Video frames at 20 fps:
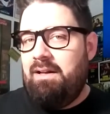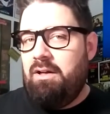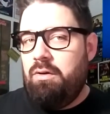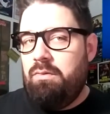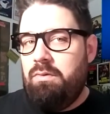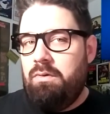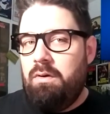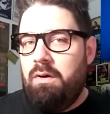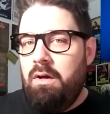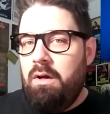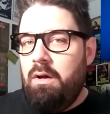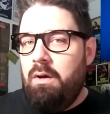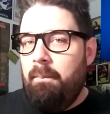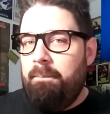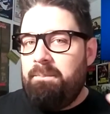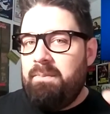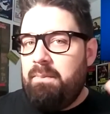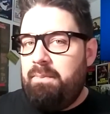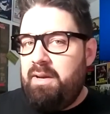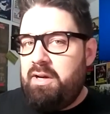Como
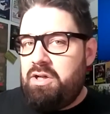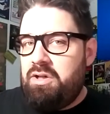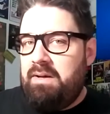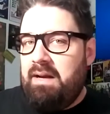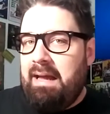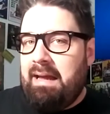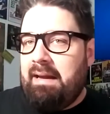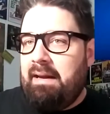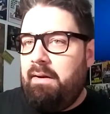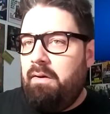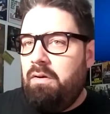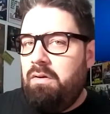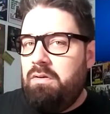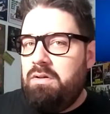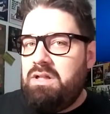personaje, ¿no?